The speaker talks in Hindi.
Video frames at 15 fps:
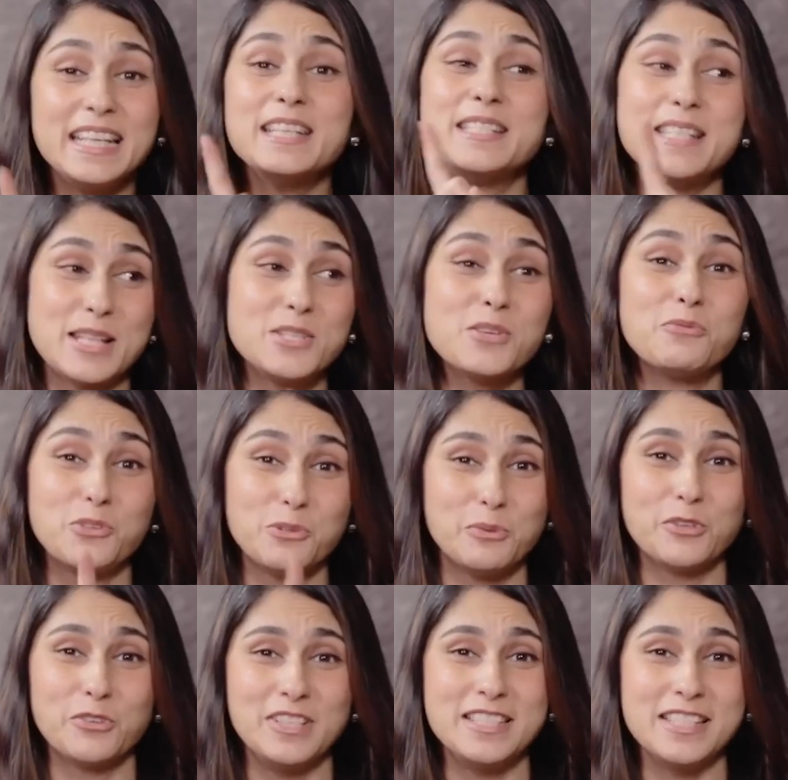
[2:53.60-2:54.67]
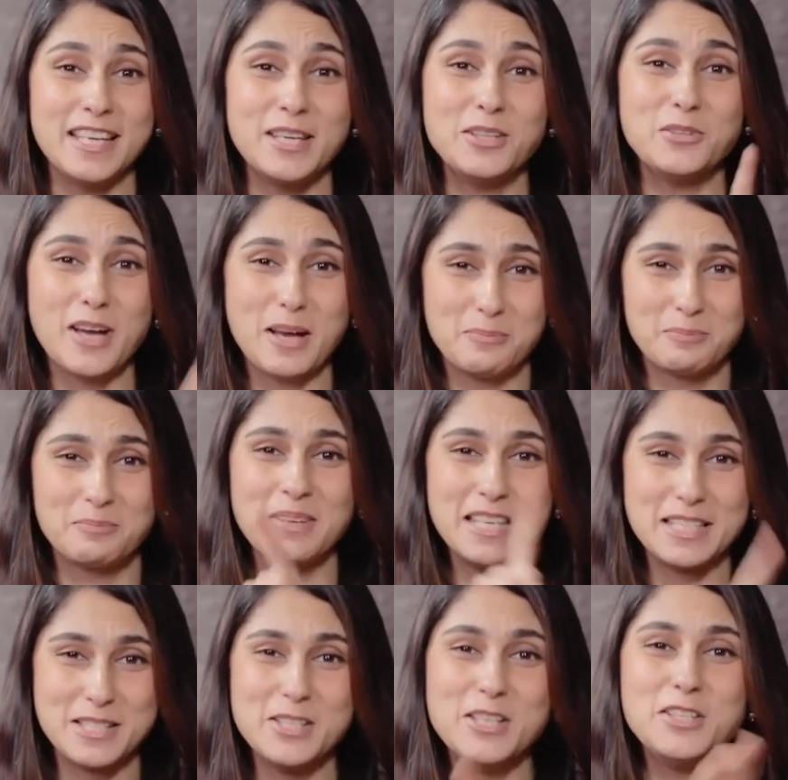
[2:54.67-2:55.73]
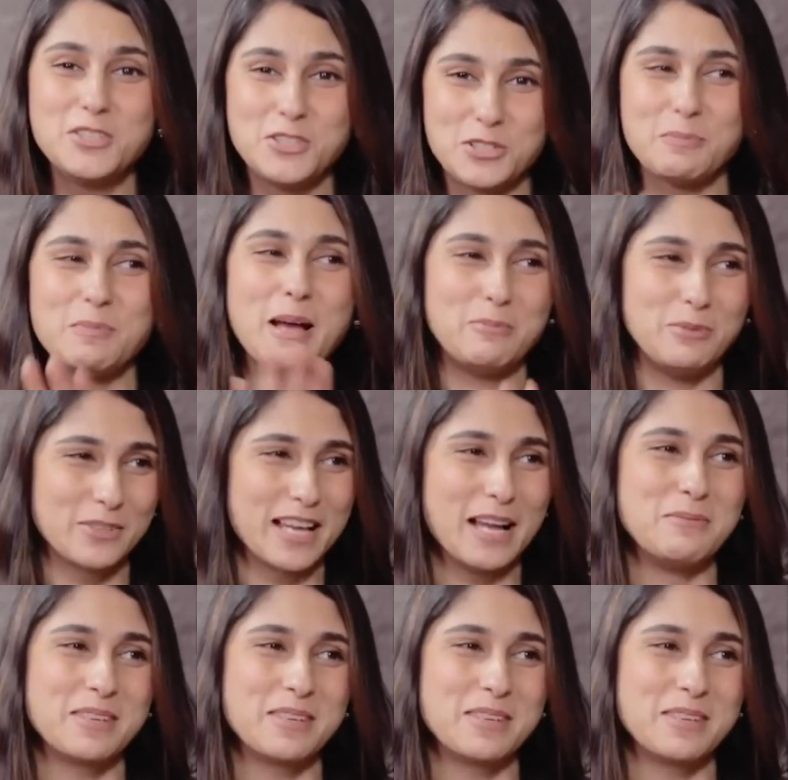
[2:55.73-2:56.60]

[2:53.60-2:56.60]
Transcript: नहीं नहीं सेंस ऑफ ह्यूमर होनी चाहिए तो आप इन चीज़ों पर आप लोग